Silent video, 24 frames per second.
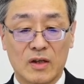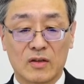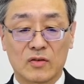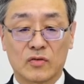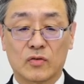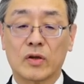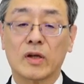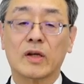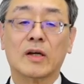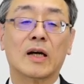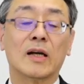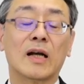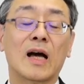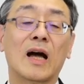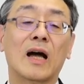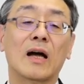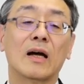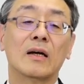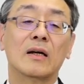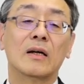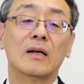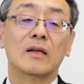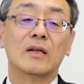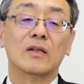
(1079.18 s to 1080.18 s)
それか
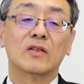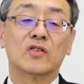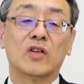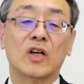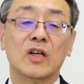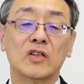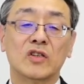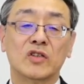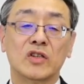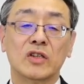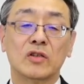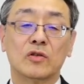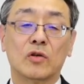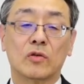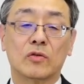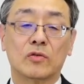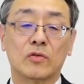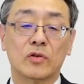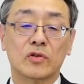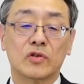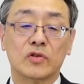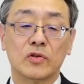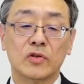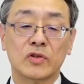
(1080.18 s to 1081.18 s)
ら先進国
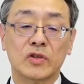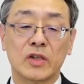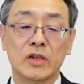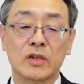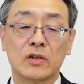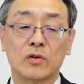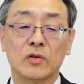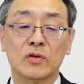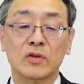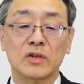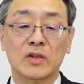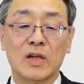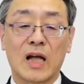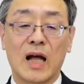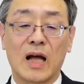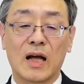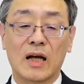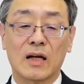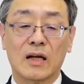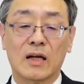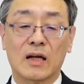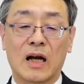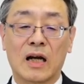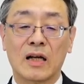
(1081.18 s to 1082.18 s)
を中心とし
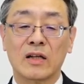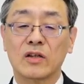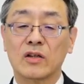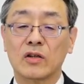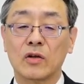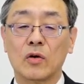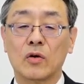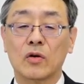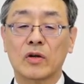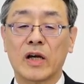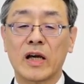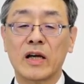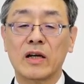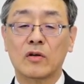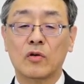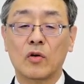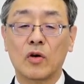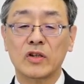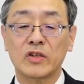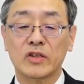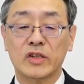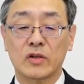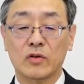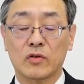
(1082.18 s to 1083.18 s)
た環境健
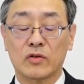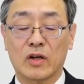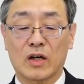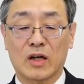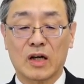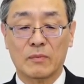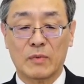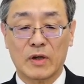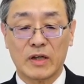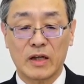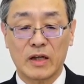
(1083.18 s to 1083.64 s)
康意識の高ま